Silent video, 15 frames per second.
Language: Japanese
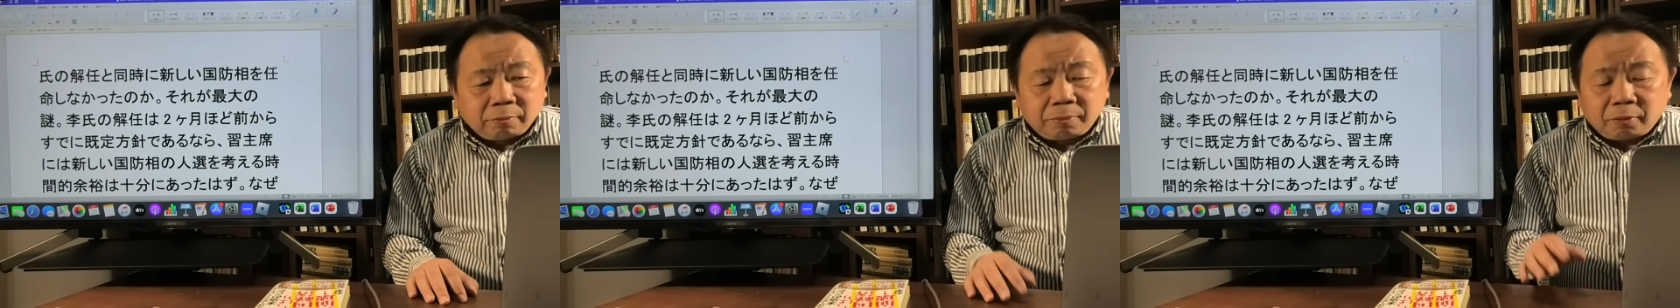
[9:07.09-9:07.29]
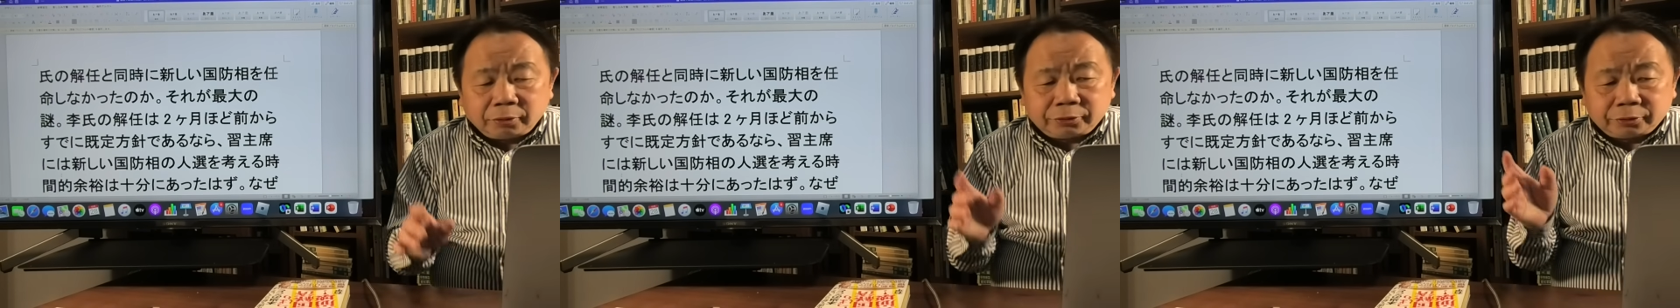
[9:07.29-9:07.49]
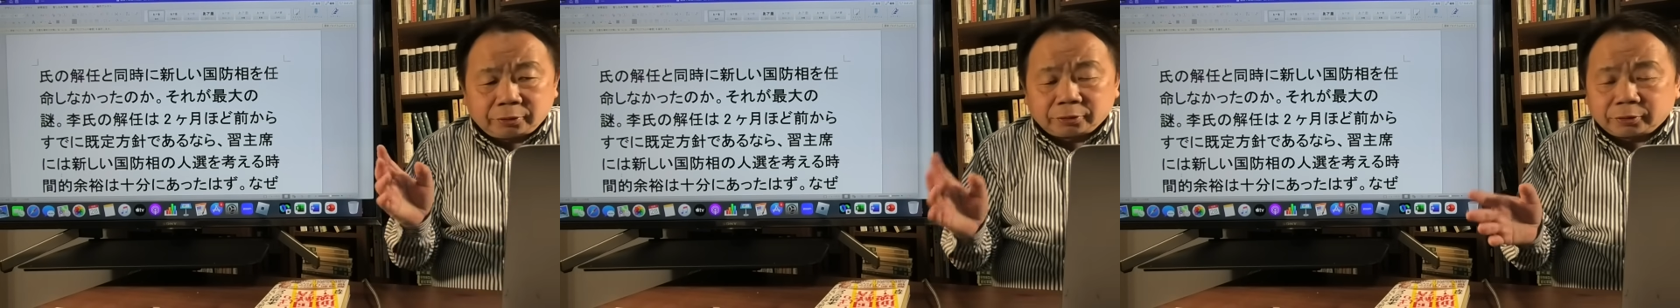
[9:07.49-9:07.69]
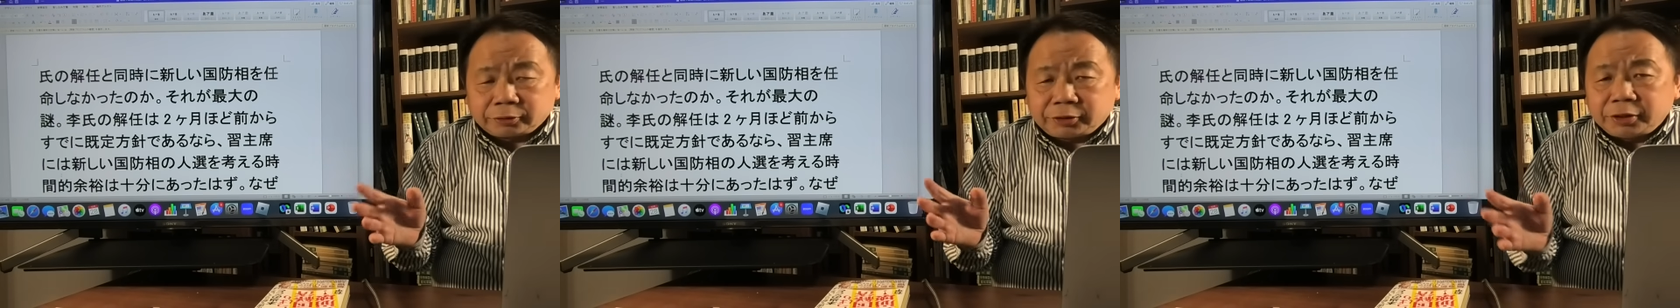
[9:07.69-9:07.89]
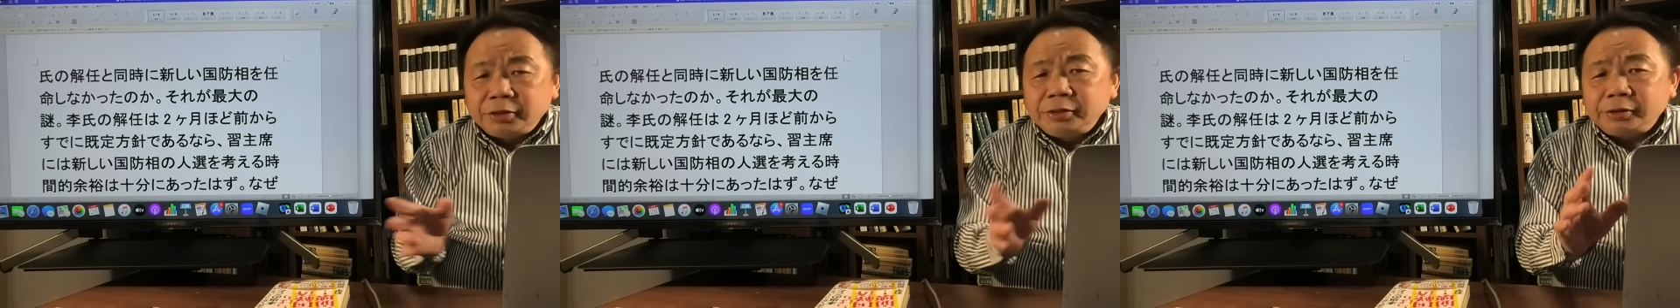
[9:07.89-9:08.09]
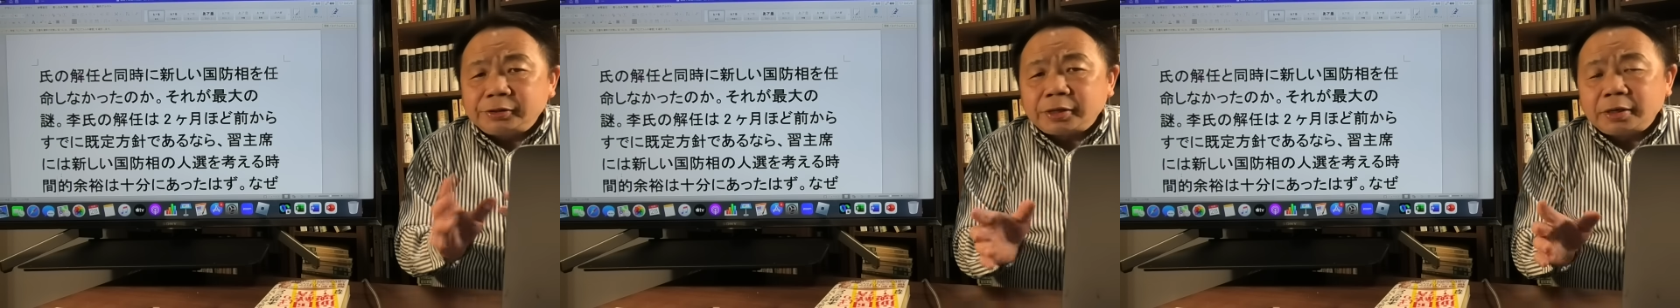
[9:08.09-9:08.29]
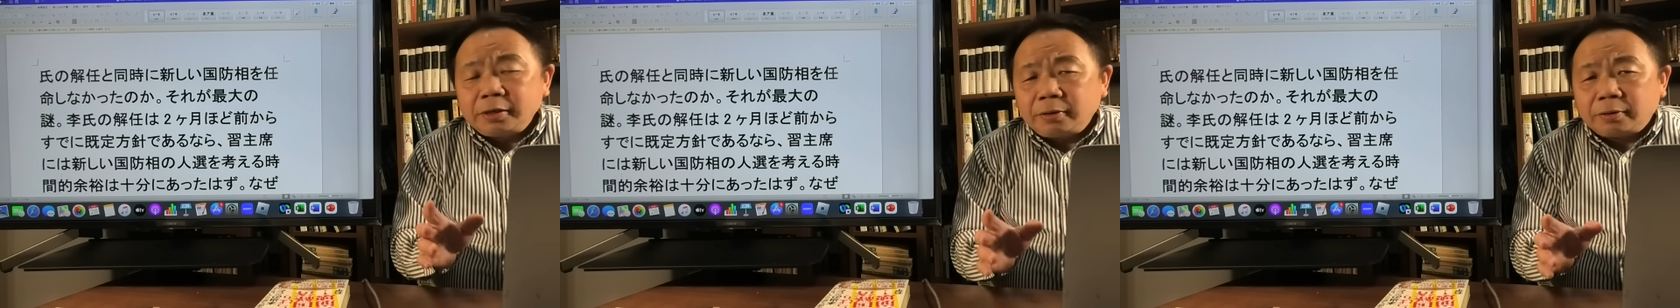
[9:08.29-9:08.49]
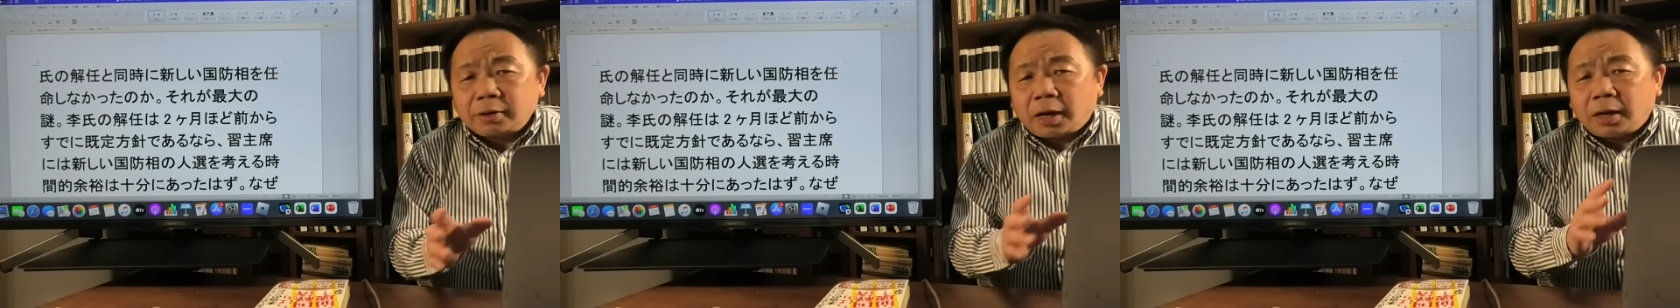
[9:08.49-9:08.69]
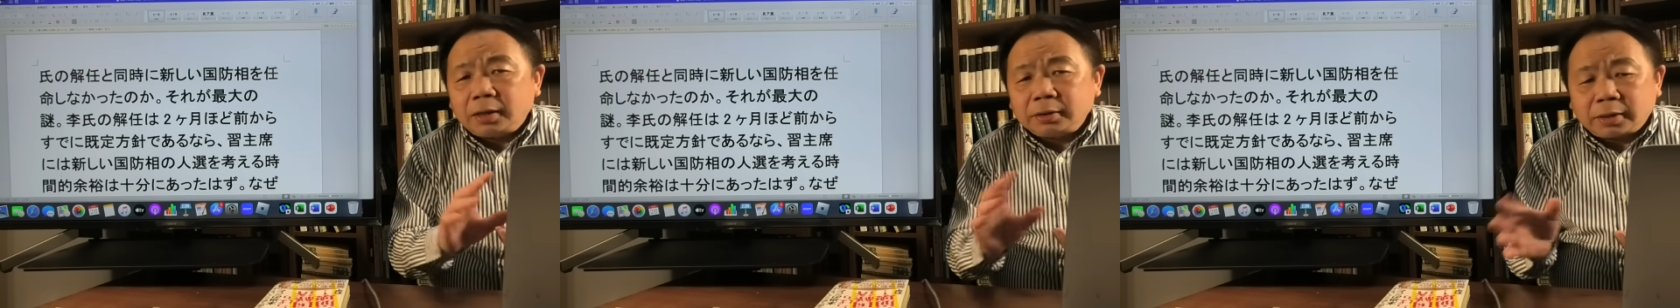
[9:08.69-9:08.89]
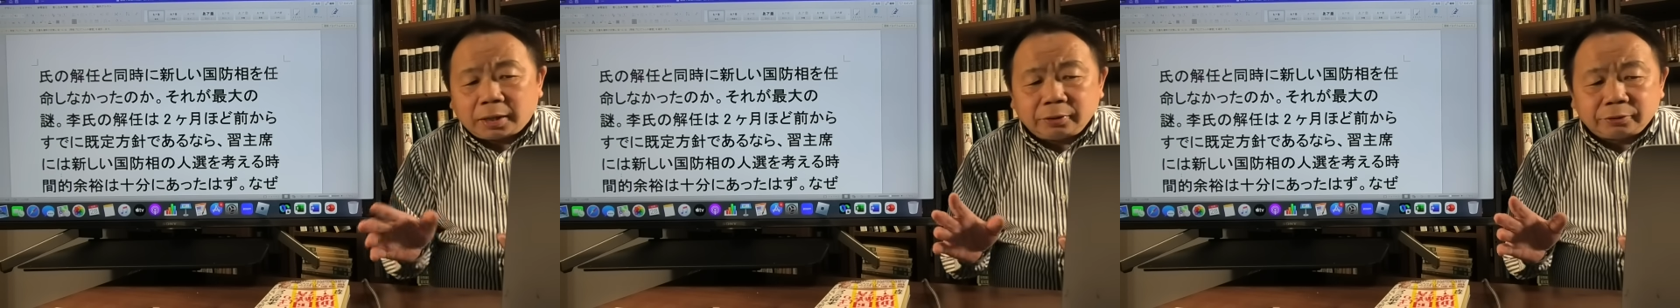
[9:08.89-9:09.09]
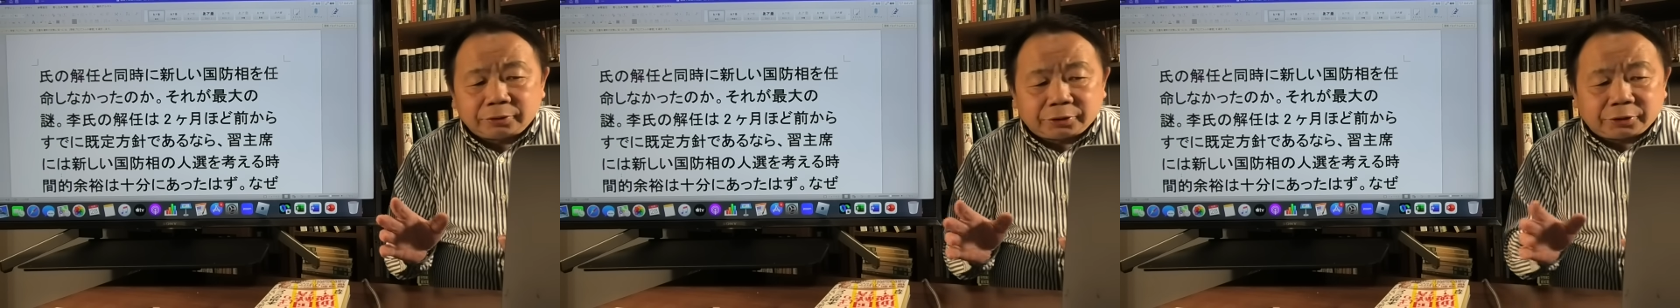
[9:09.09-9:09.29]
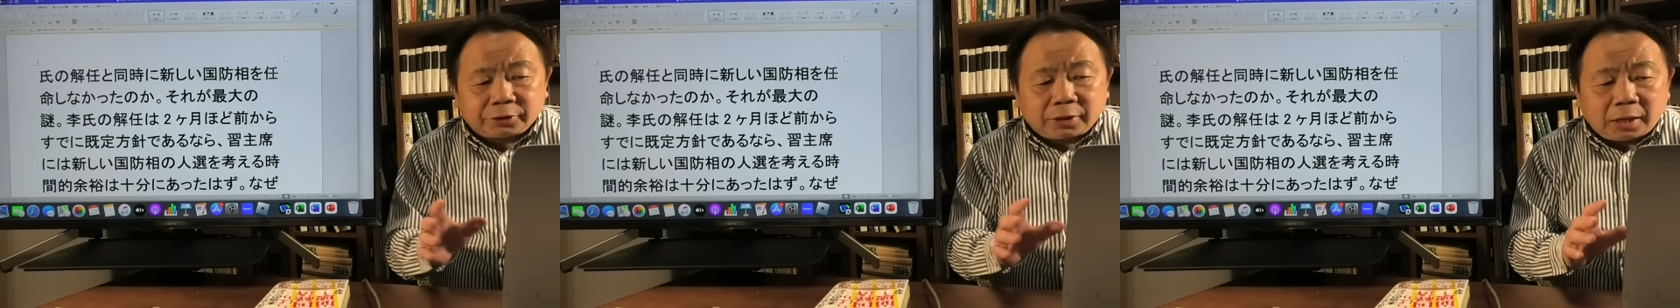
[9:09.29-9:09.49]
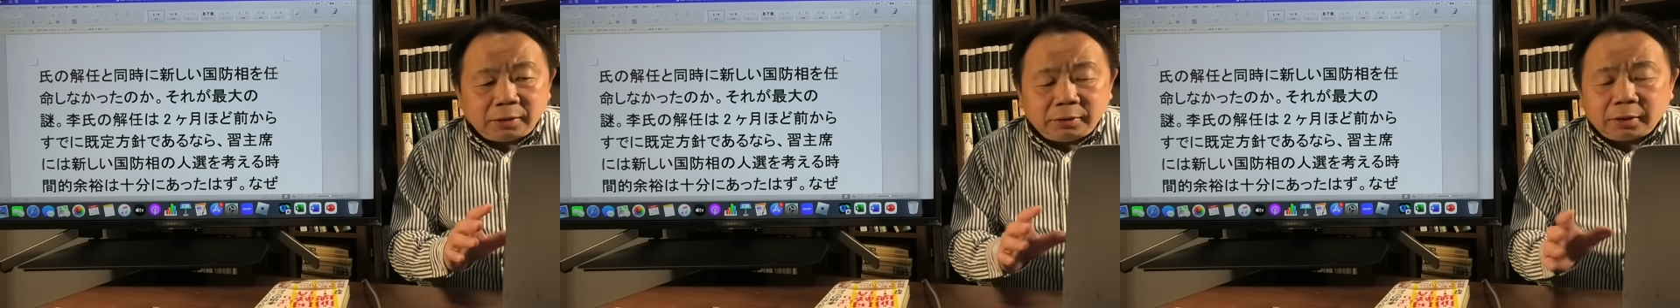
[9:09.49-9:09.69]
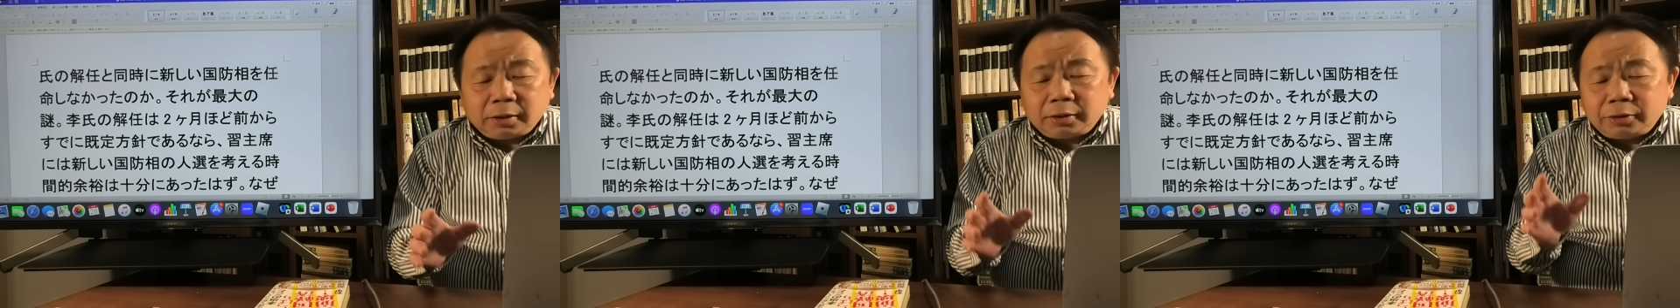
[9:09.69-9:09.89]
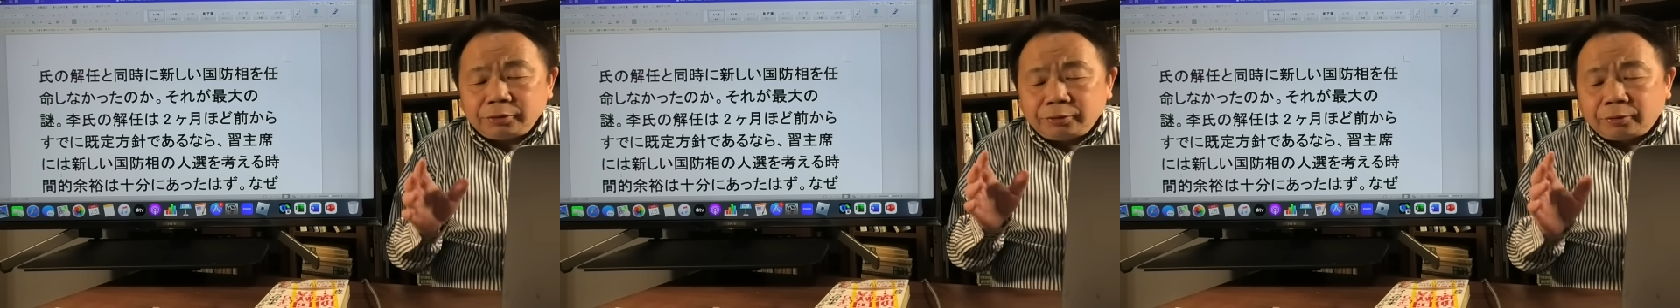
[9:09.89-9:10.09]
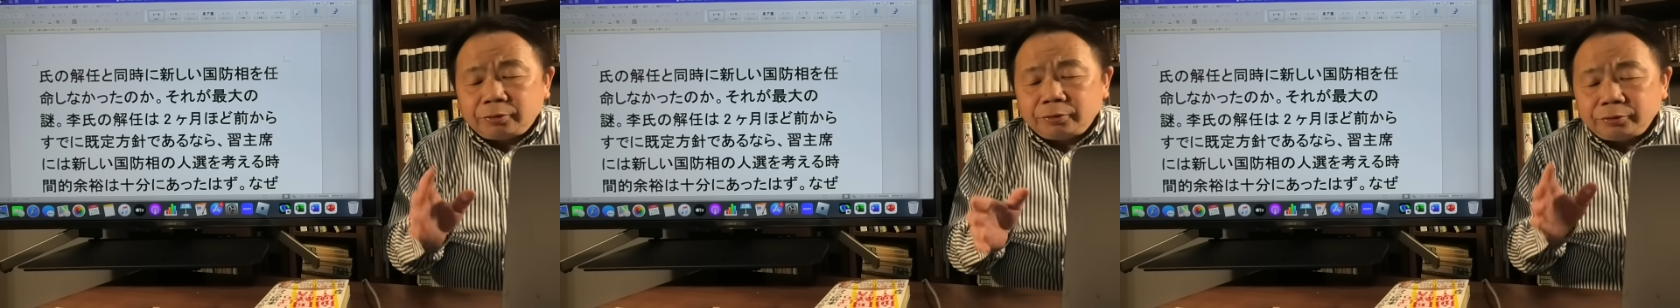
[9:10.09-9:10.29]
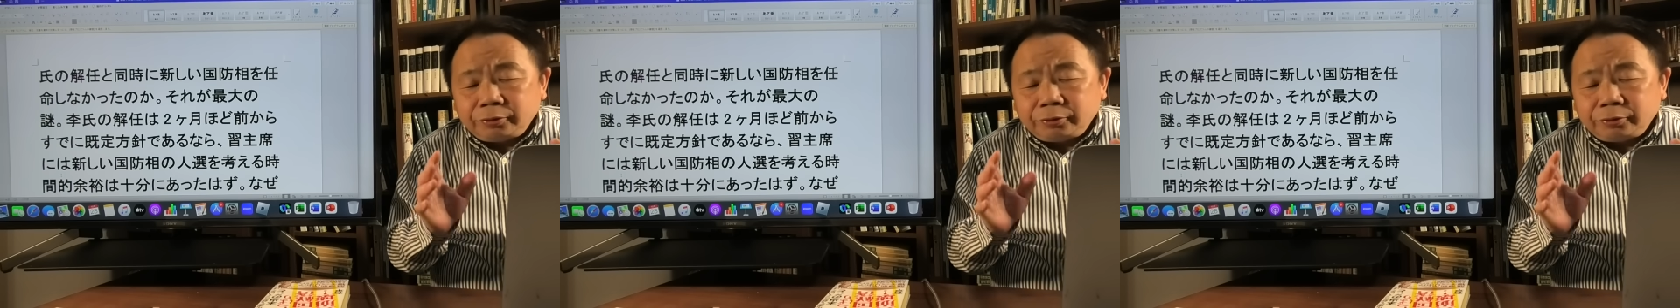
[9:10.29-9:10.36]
防省の人選を考える時間的な余